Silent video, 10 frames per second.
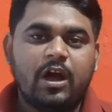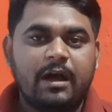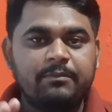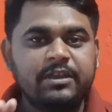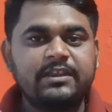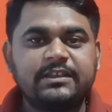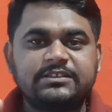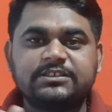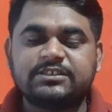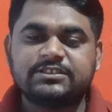हमें ये
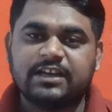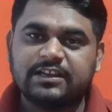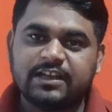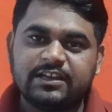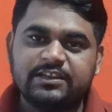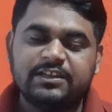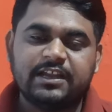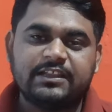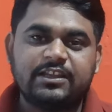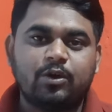चीज़ की जानकारी नहीं
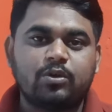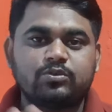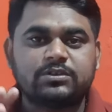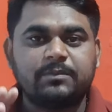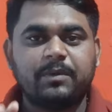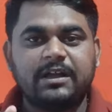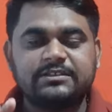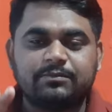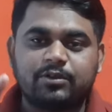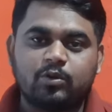रहती है और उसके
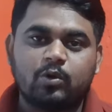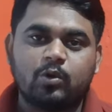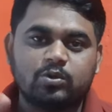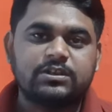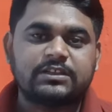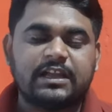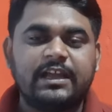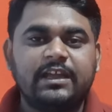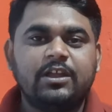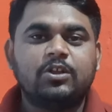बाद जब रिकॉर्ड हो जाता है